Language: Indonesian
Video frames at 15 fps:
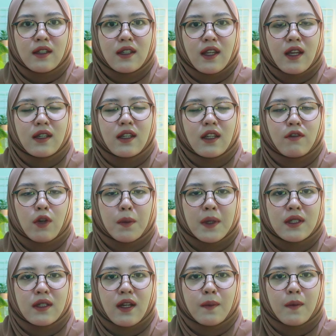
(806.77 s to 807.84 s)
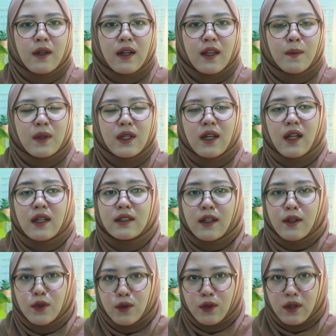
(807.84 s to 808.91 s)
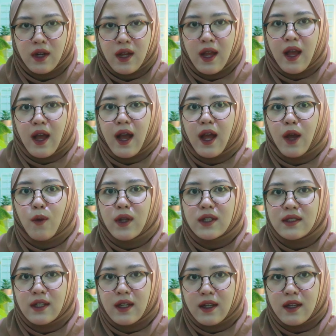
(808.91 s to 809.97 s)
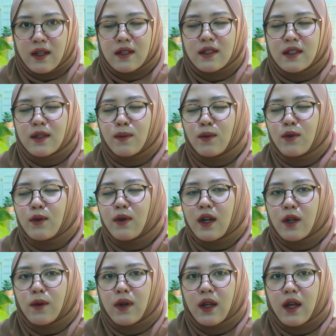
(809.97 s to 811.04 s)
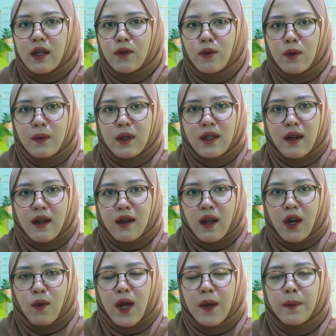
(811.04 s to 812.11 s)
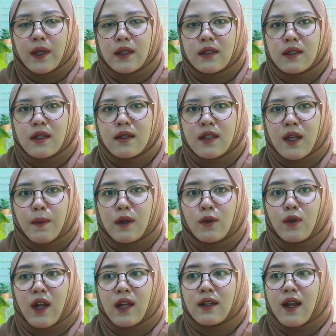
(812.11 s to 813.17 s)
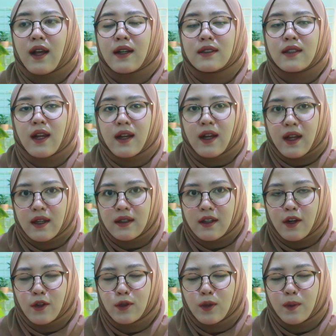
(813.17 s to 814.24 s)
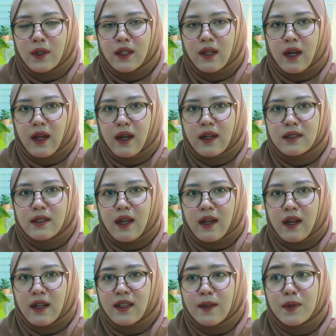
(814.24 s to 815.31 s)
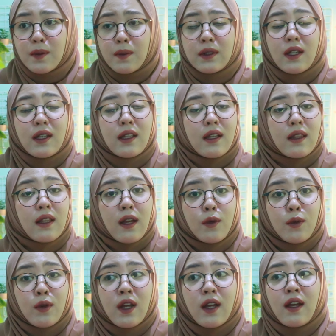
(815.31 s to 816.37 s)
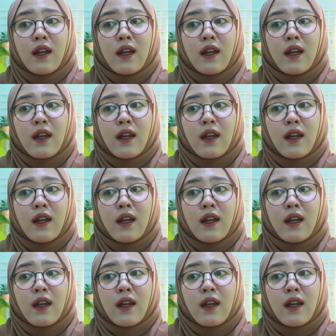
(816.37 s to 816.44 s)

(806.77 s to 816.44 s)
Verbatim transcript: dia diinformasikan mengenai meninggalnya Nur awalnya semua keluarga Nur mengira kalau apa yang terjadi sama Nur adalah kecelakaan kalau Nur meninggal karena kecelakaan tapi seperti yang kita tahu